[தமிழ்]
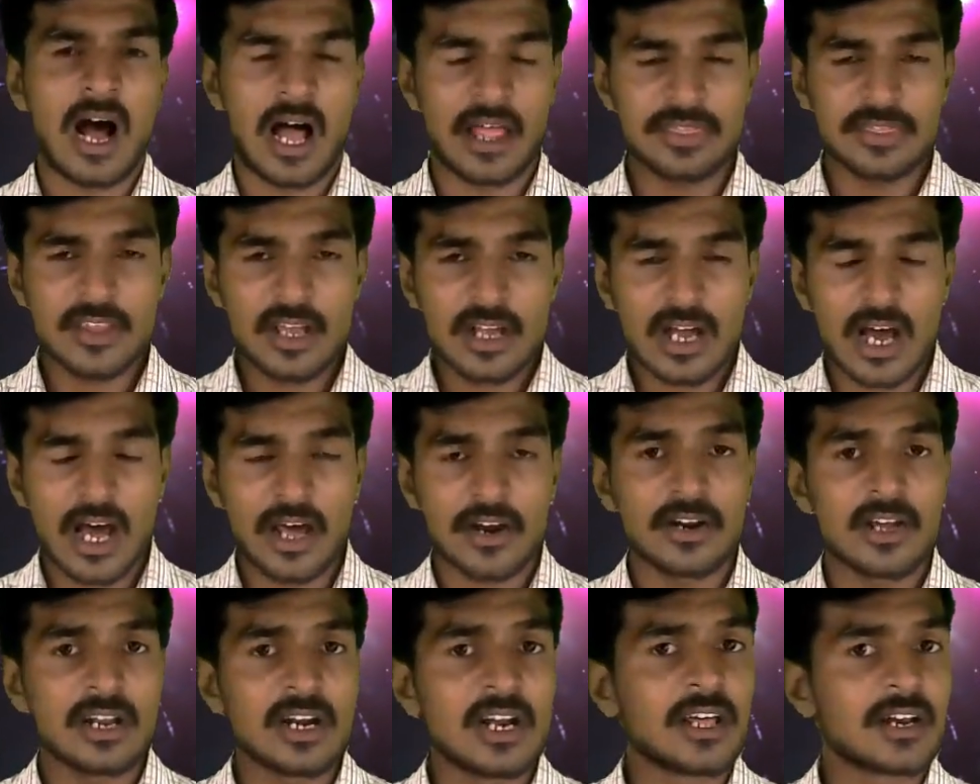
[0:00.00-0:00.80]
அந்த
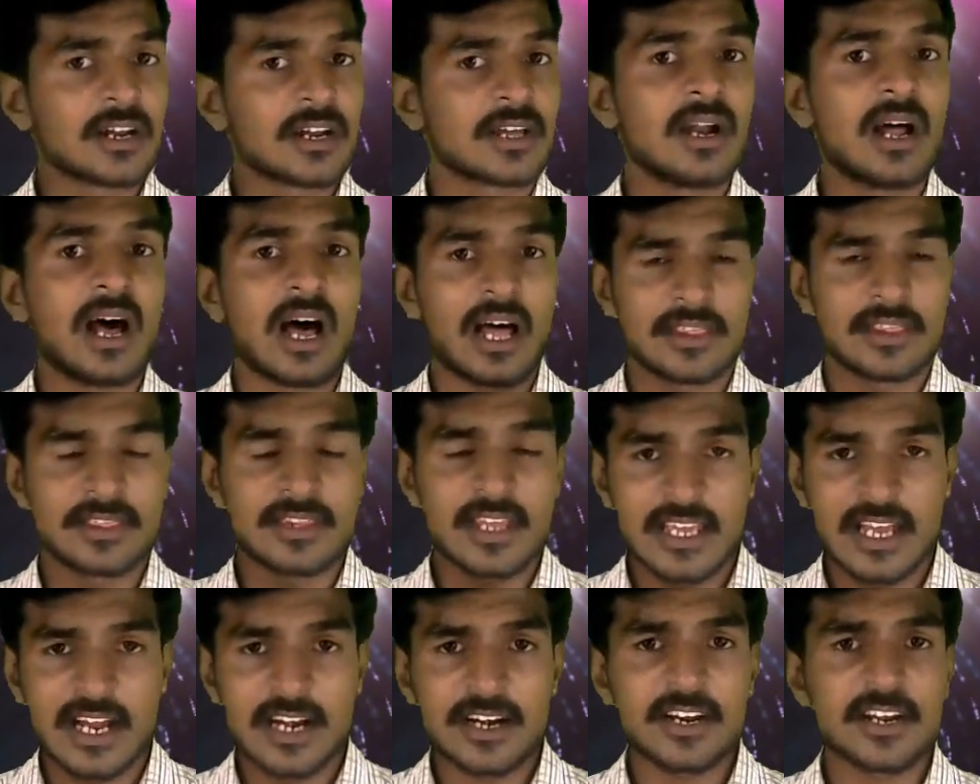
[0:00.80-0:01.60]
கார்னர்ல இருக்கிற
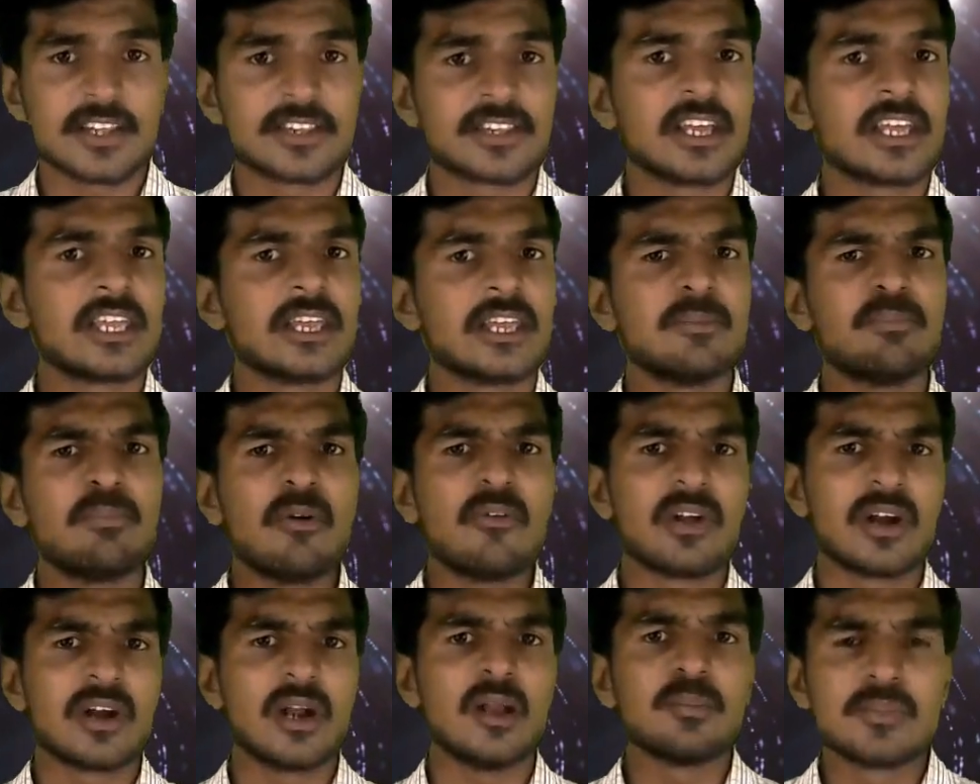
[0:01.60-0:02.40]
அந்த என்ட்ரன்ஸை இப்போ
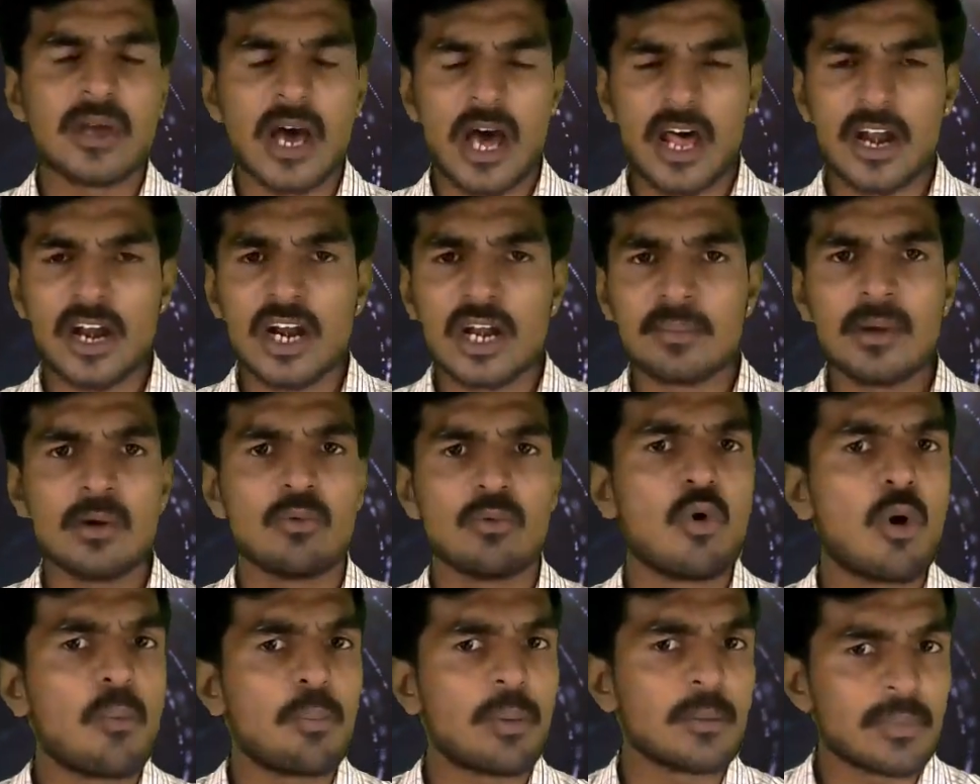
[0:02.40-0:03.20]
வரையிலும் யாராலுமே
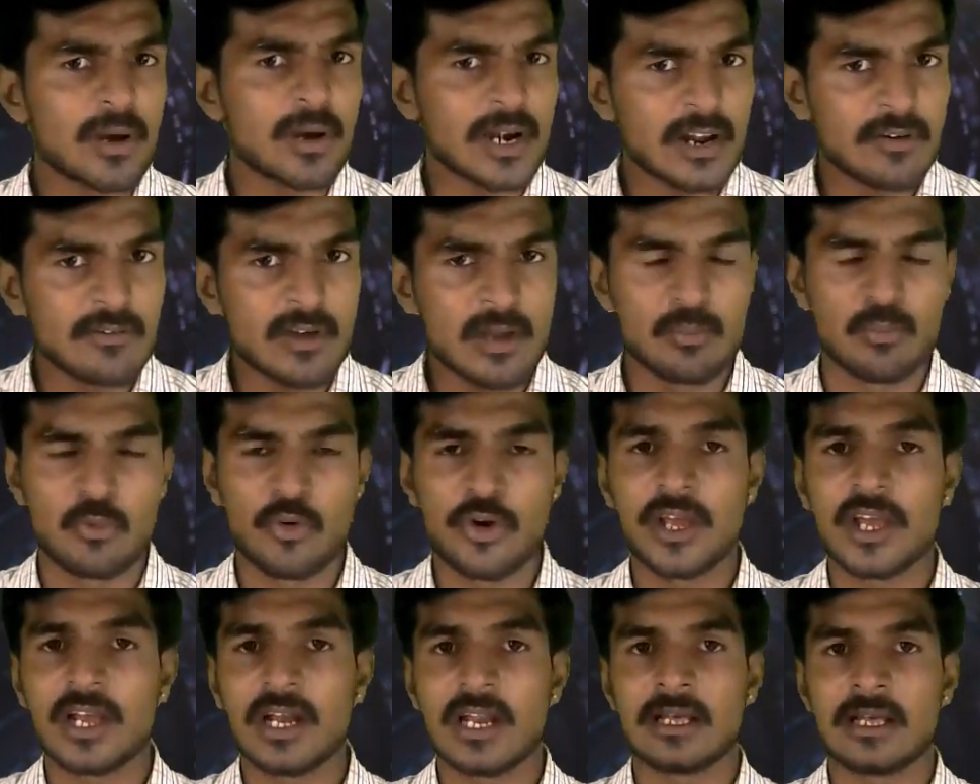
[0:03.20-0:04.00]
ஓபன் பண்ணவே
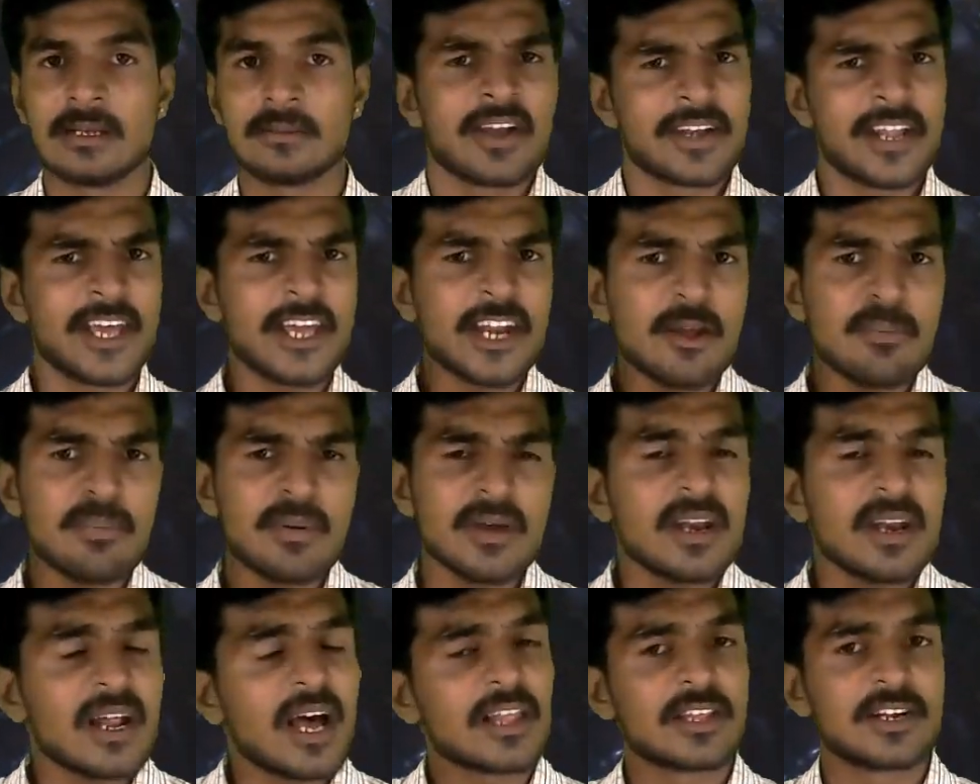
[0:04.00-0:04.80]
முடியல நிறைய
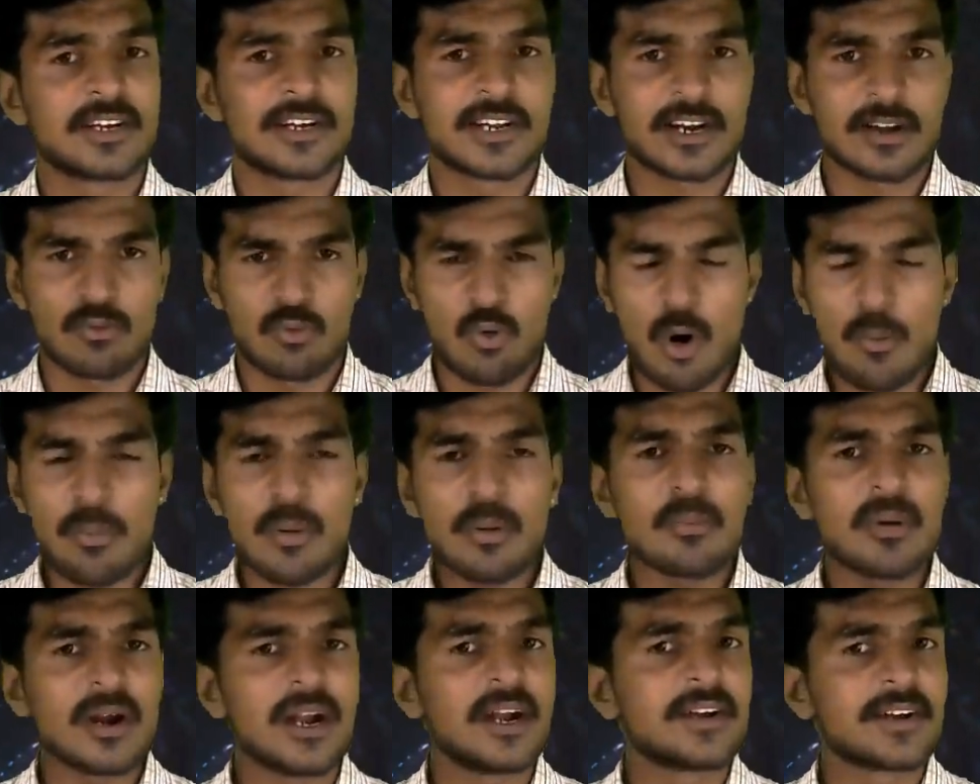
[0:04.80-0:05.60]
பேர் அதை
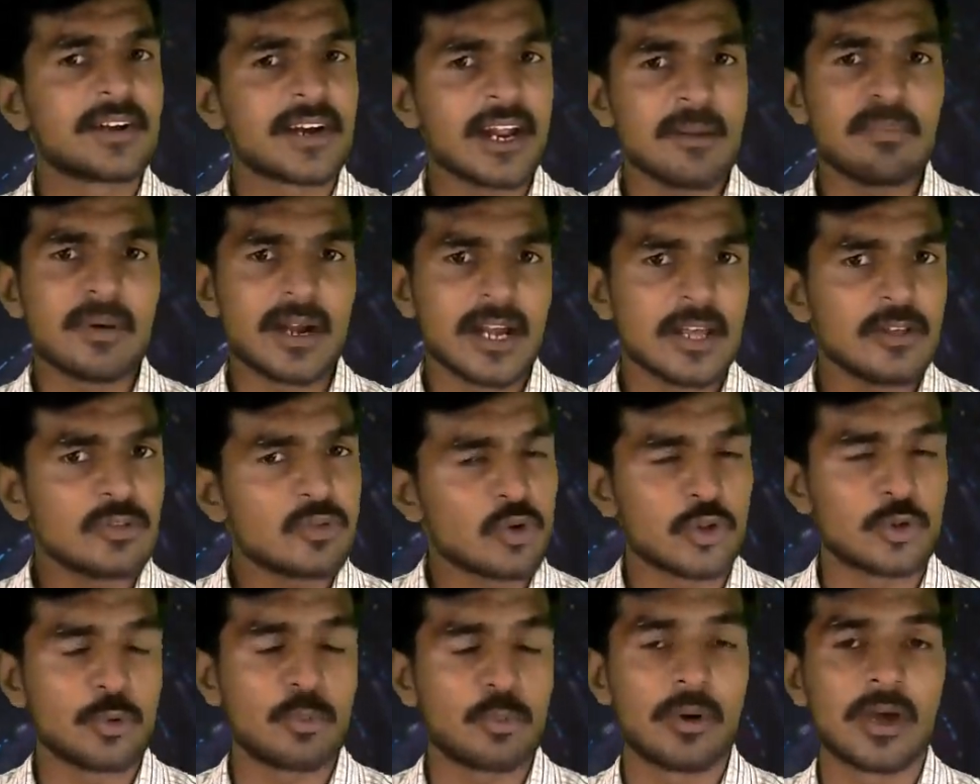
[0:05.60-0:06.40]
ஓபன் பண்ண ட்ரை பண்ணி
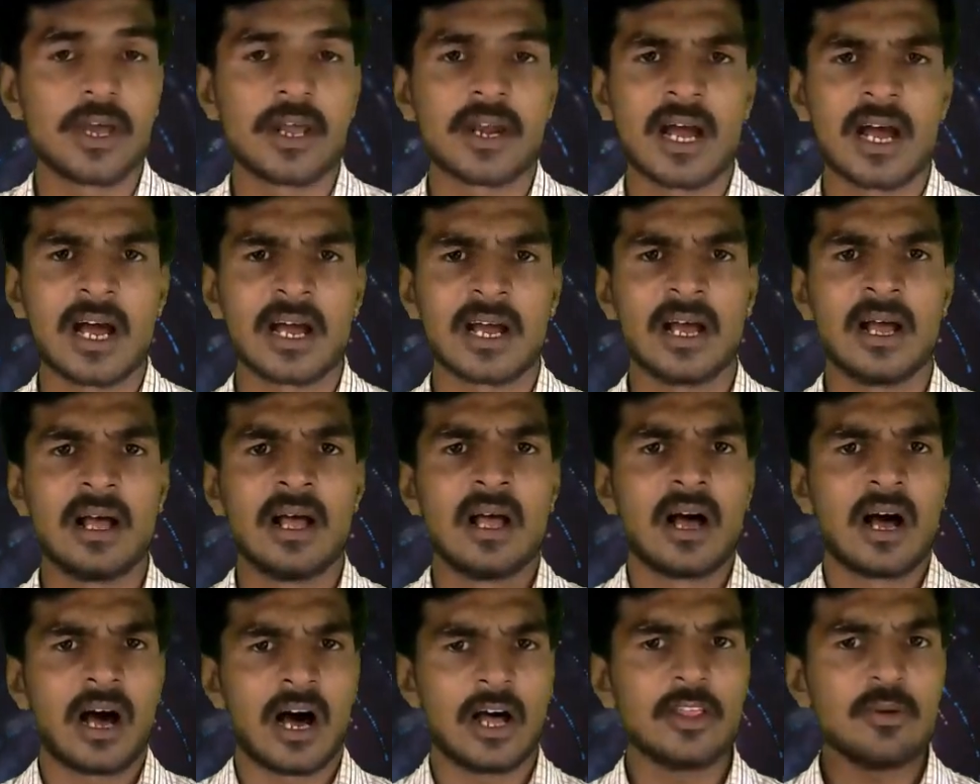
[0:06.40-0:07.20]
தோத்து போயிருக்காங்க
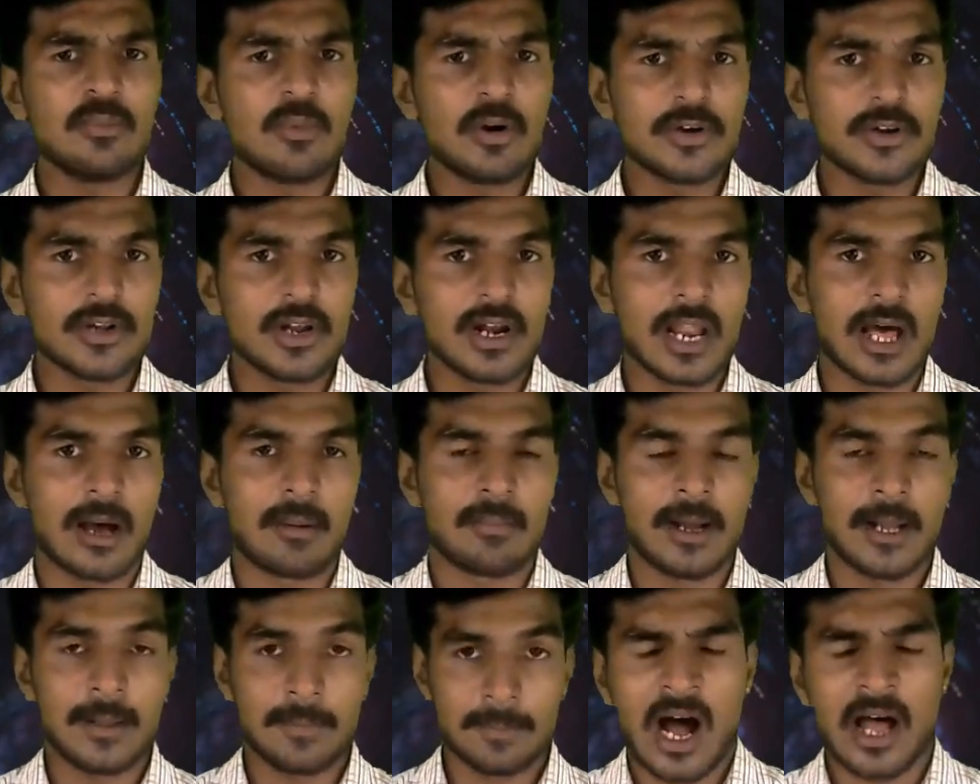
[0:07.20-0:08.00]
அது மட்டும்
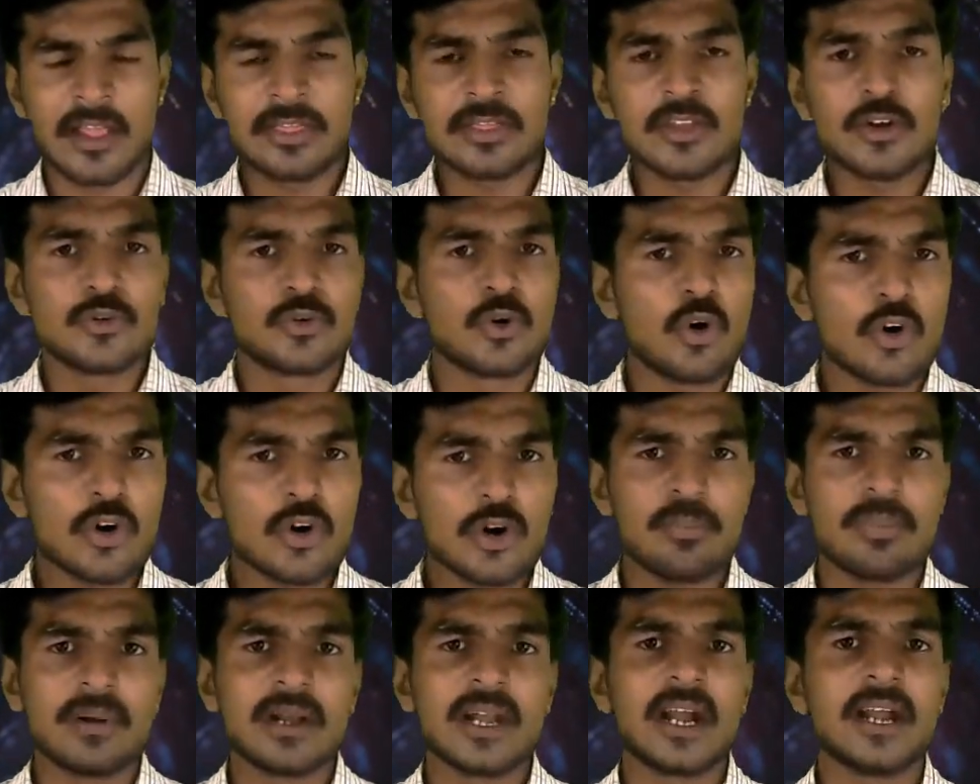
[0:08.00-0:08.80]
இல்லாம அந்த
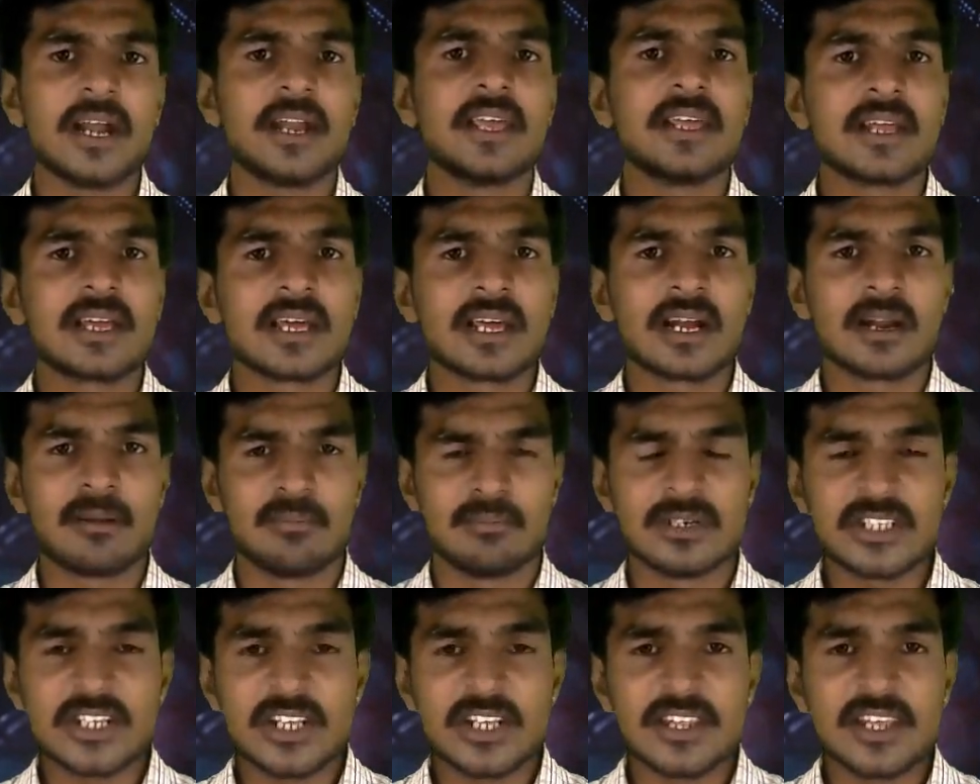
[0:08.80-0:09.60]
டோருக்கு பின்னாடி இருக்கிற
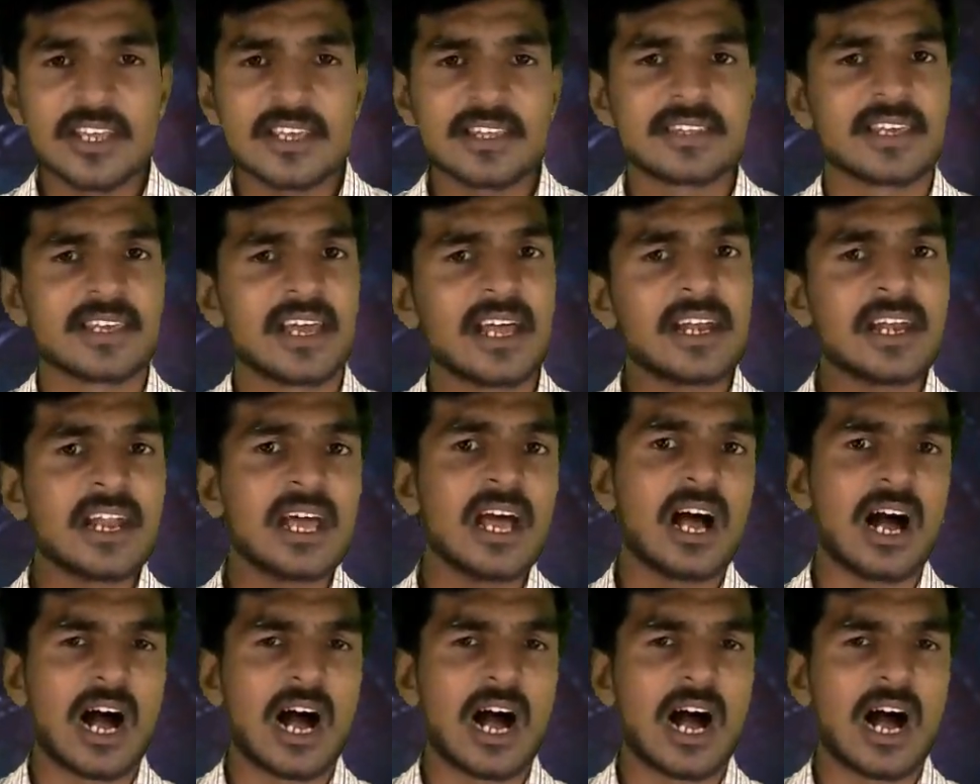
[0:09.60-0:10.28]
மிஸ்ஸி திங்ஸ் என்ன